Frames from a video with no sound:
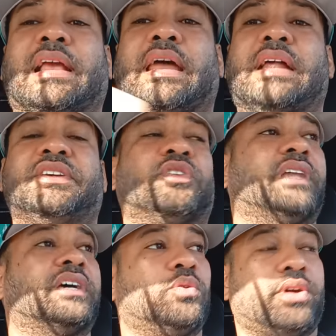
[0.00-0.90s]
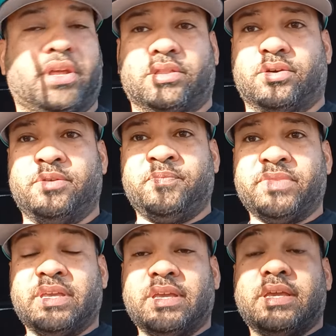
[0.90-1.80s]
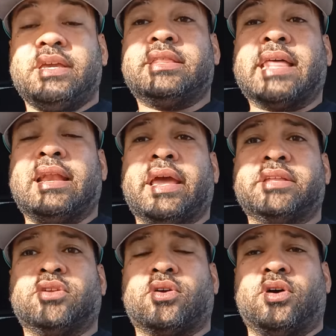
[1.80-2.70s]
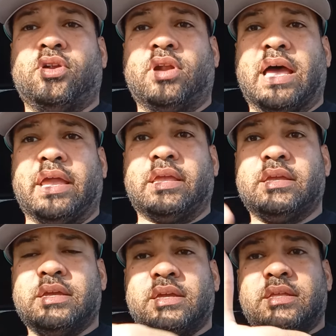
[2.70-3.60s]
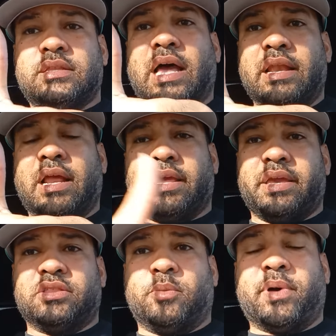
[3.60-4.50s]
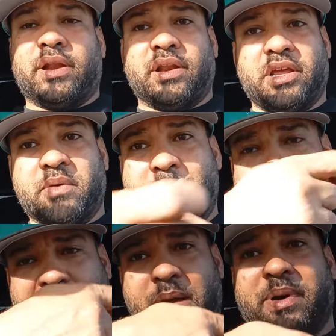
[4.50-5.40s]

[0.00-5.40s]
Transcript: al canal si no estás suscrito. Y tan lento con los likes. Dale al dedito para arriba para que las